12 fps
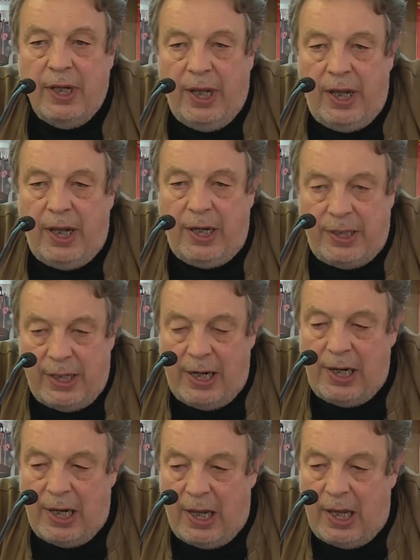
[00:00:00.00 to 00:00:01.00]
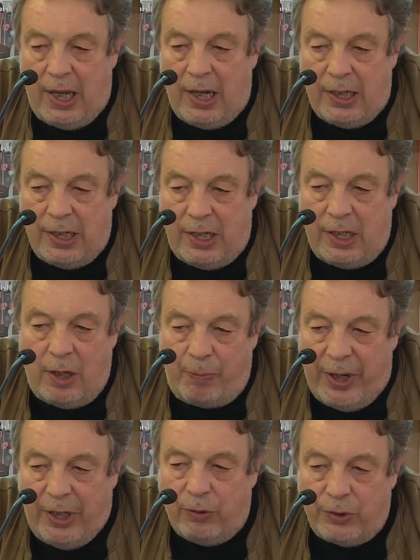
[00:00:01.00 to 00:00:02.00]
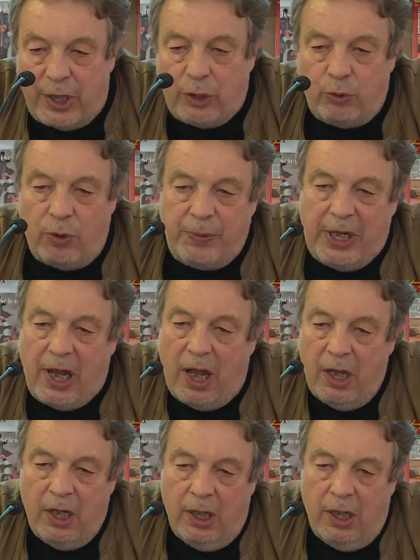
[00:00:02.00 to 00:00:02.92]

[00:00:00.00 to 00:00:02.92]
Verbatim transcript: eh, nel, nel, periodo dal, 2000,